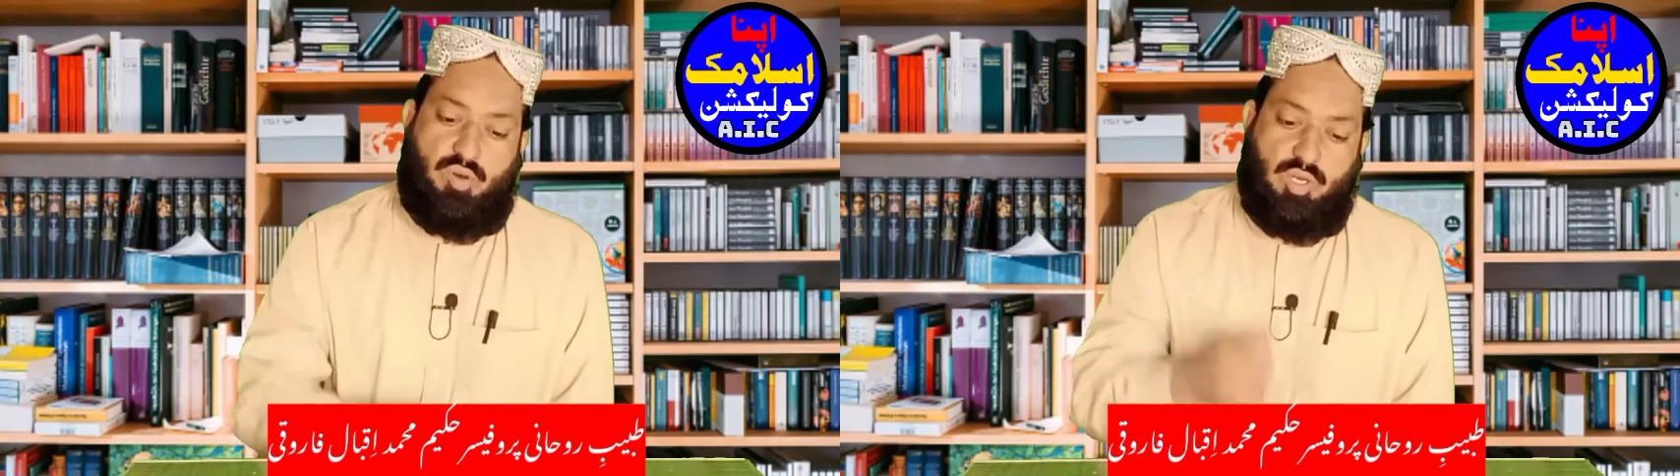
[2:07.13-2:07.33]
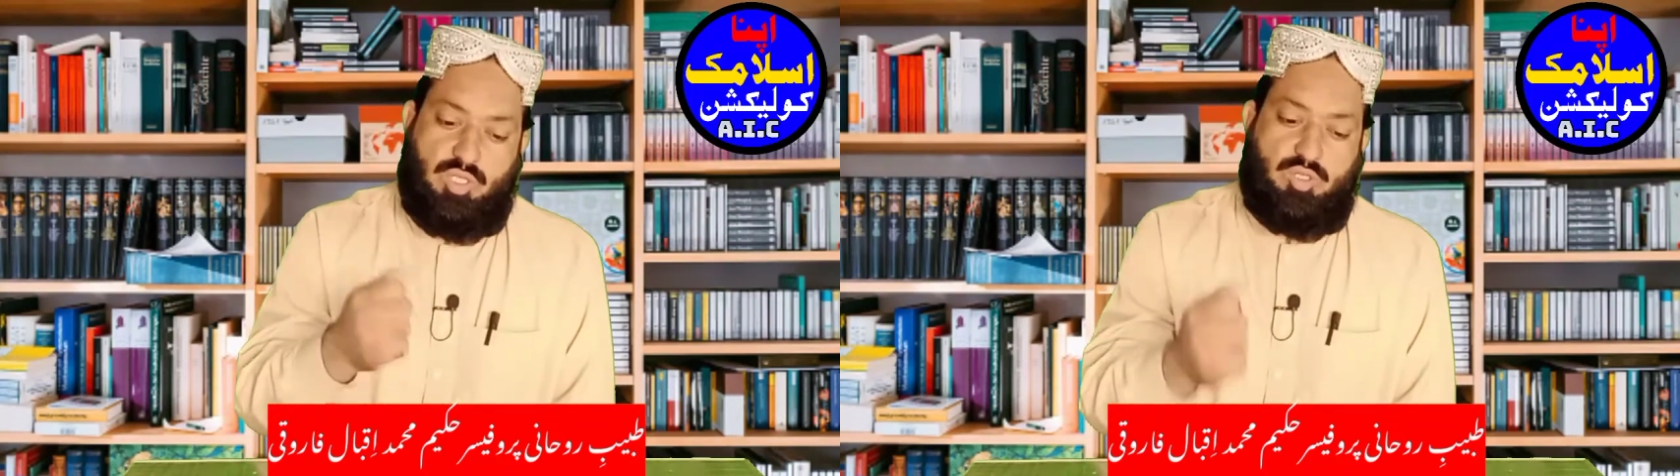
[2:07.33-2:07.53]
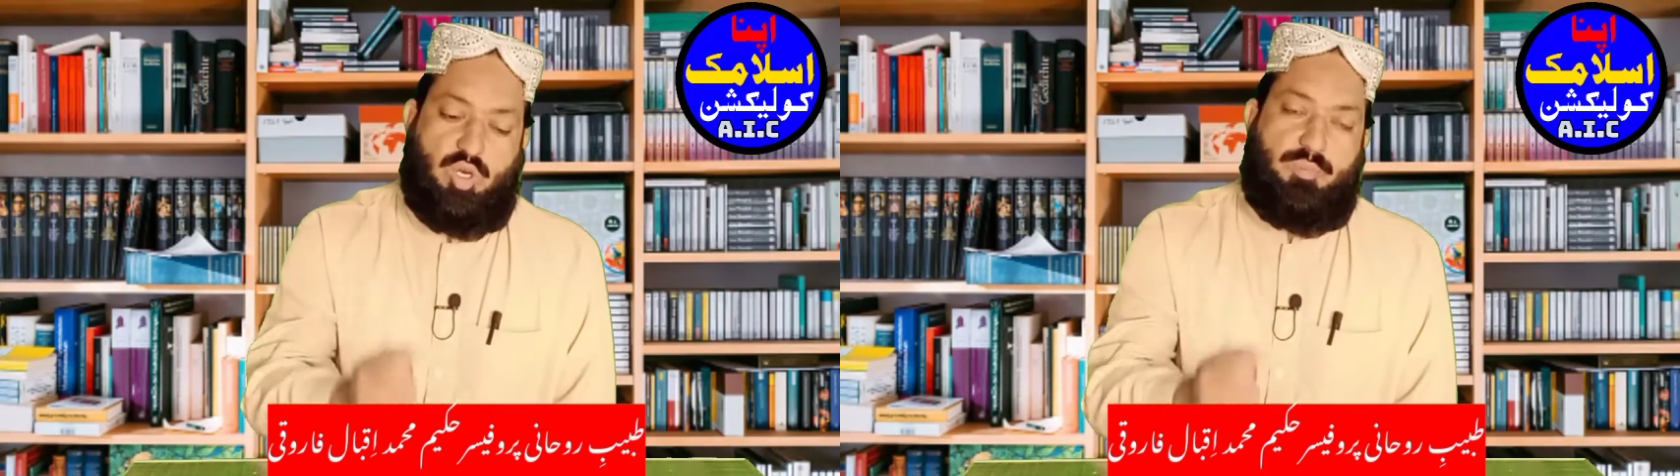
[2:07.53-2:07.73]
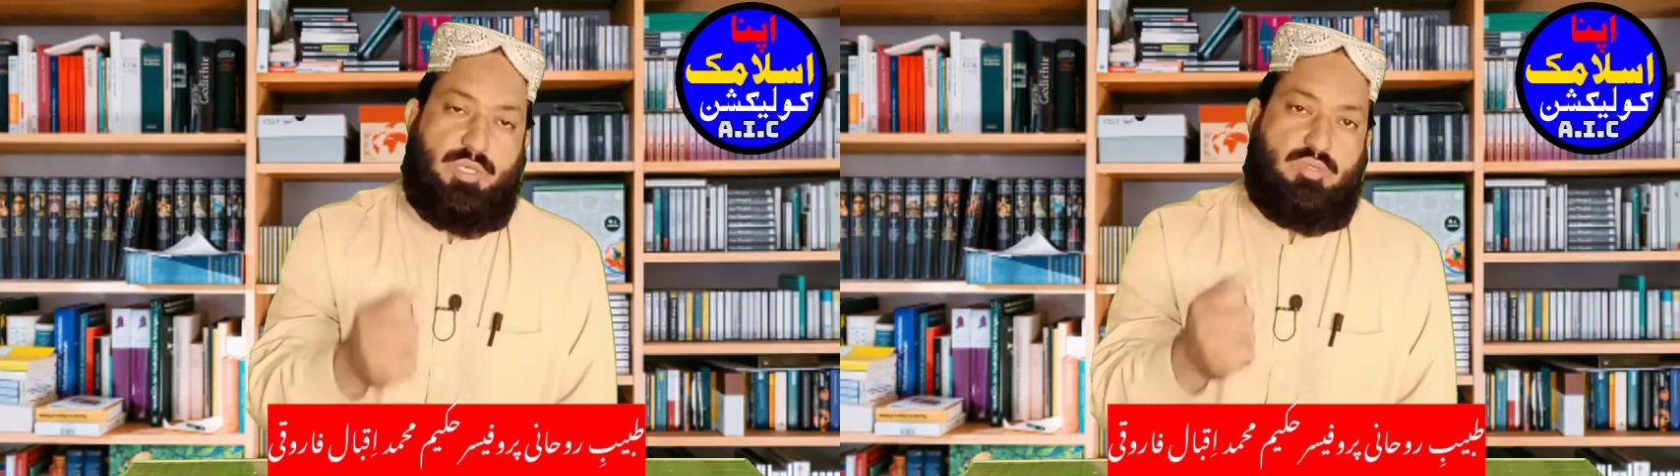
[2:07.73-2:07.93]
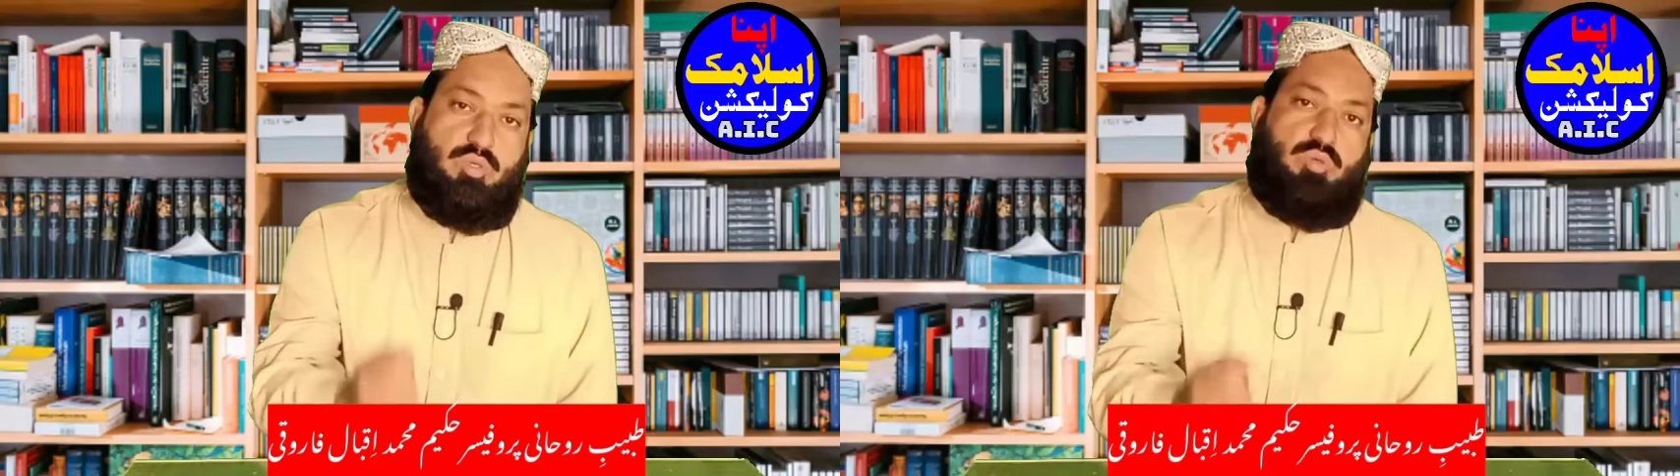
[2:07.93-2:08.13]
फौरी तौर
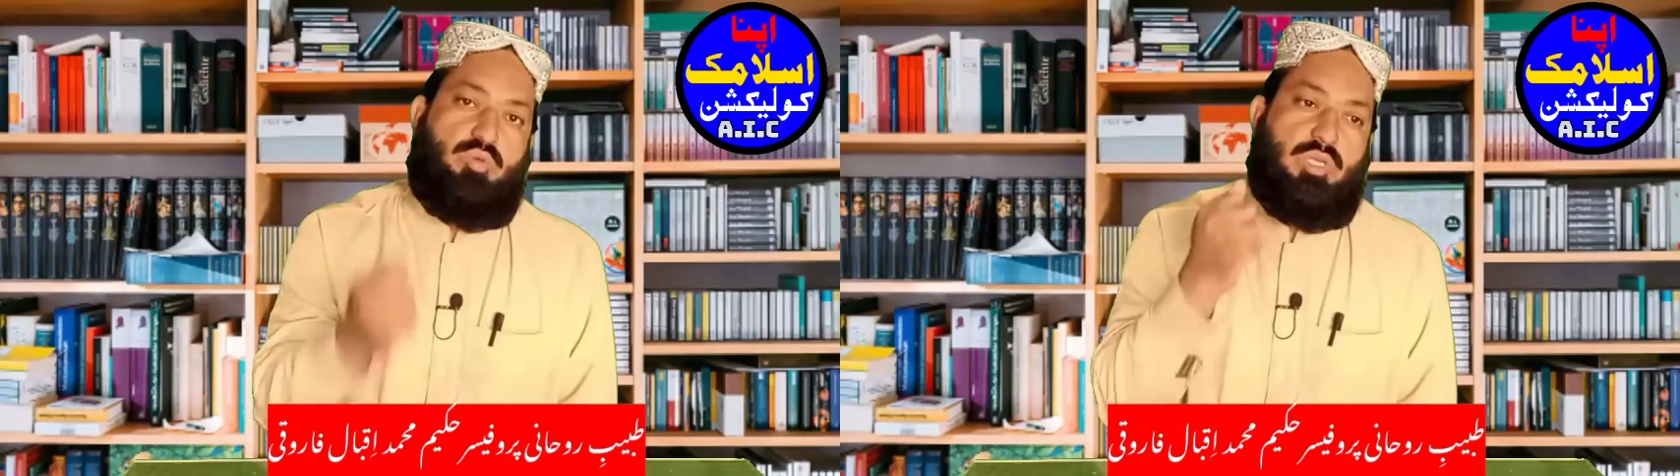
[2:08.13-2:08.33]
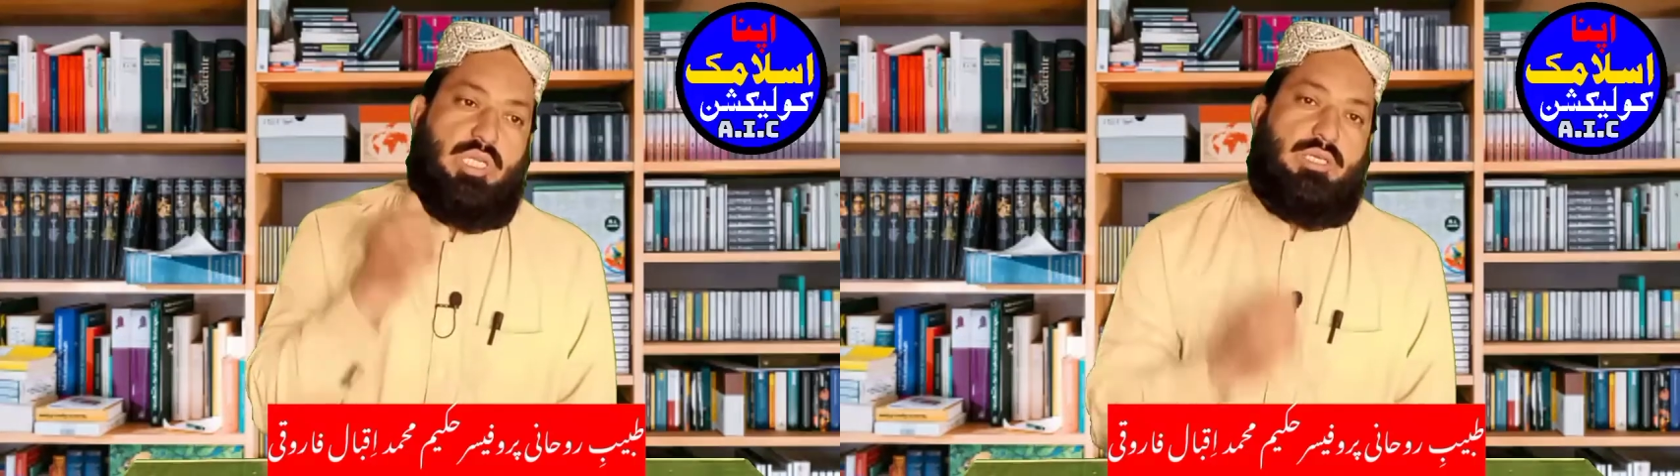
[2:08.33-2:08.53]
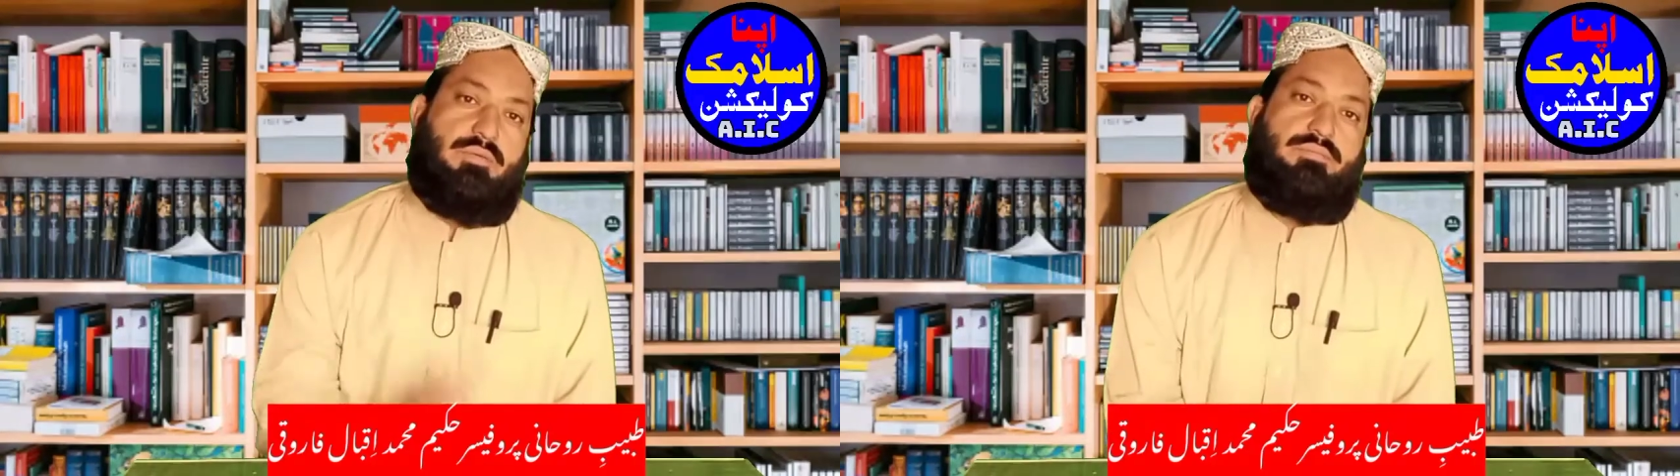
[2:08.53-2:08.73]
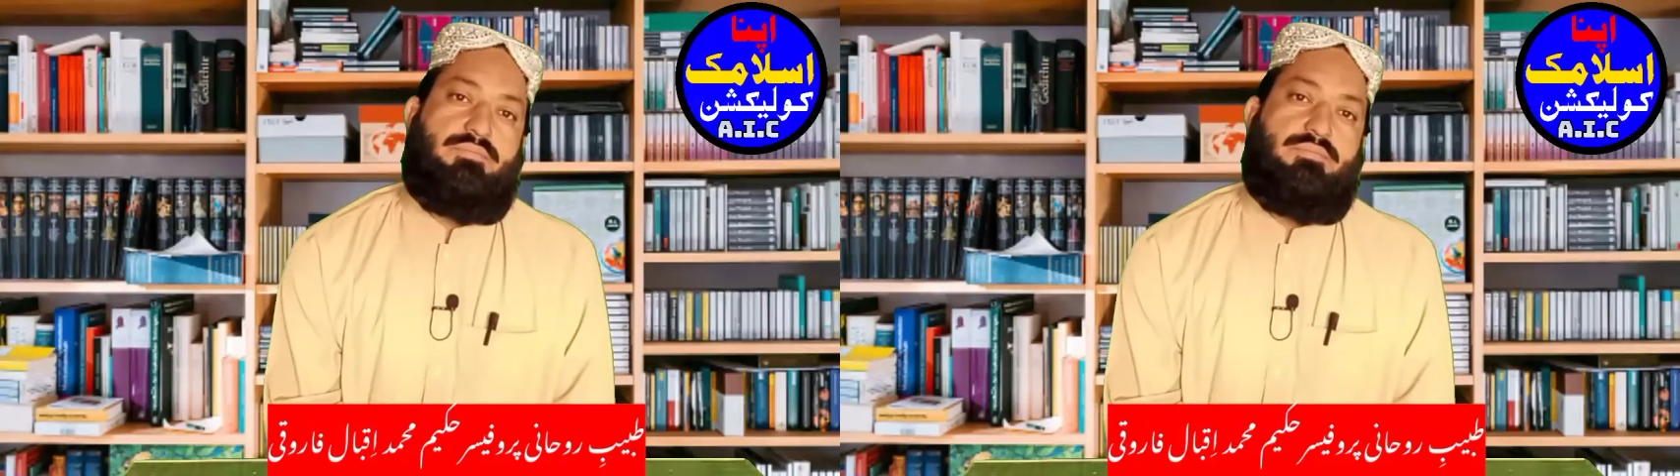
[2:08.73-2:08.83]
पर इसको कूट लें